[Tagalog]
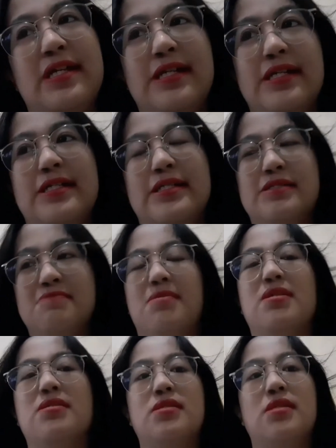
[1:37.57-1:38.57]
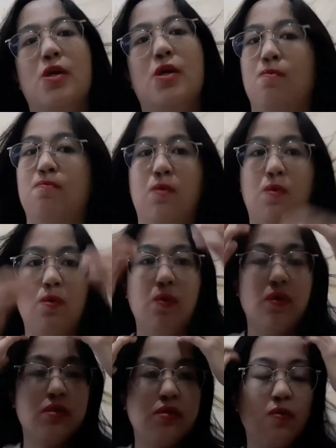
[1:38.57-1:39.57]
and magsayaw po.
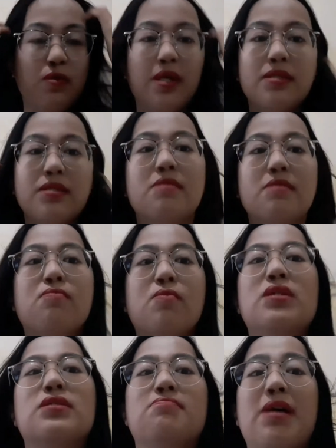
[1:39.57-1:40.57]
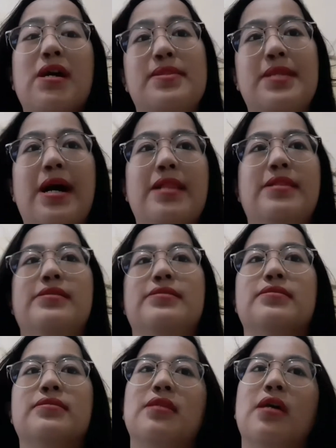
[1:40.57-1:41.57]
So, dancing po is my talent.
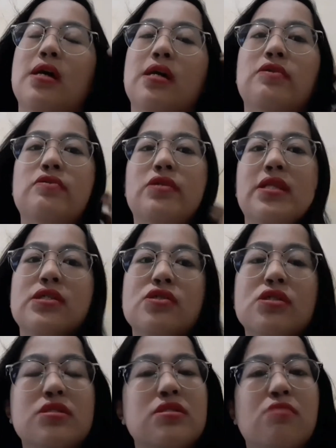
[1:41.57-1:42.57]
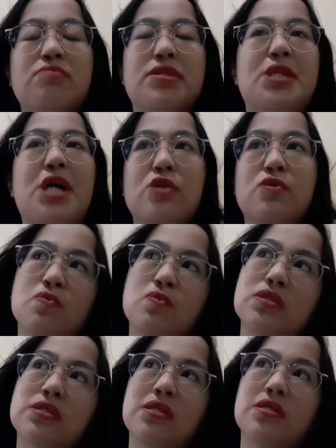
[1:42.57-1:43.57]
Relationship
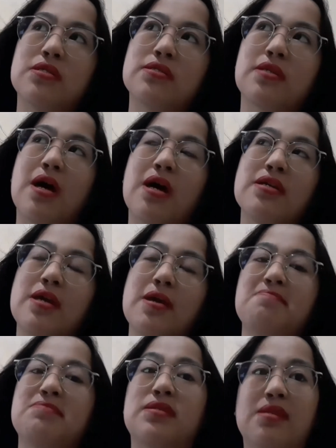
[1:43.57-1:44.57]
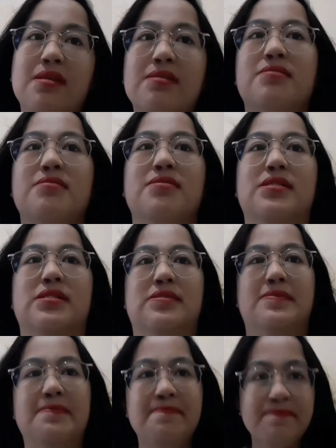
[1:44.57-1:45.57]
status is I am single
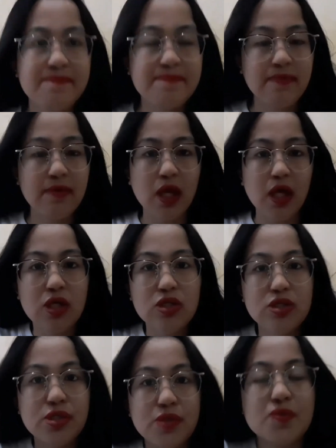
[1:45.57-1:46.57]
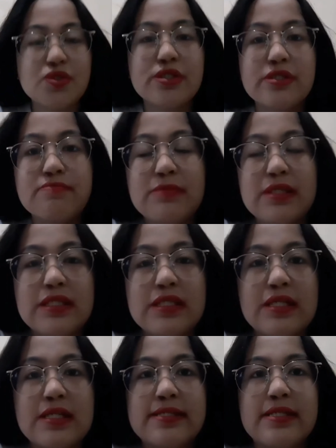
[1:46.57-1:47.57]
social
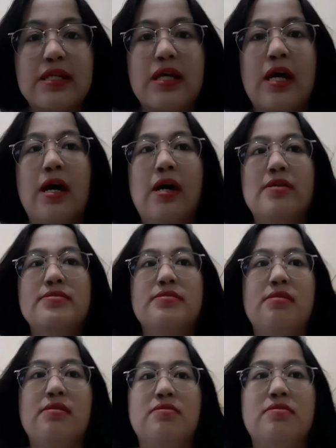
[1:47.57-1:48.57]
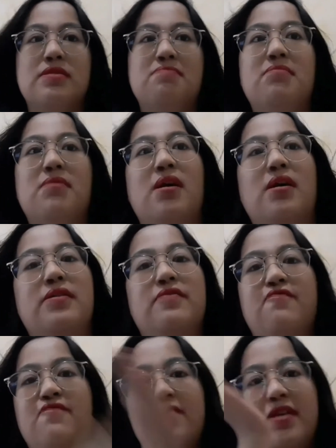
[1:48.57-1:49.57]
media's account. Here's my
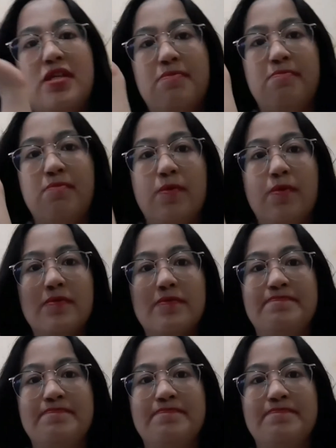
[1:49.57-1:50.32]
Facebook,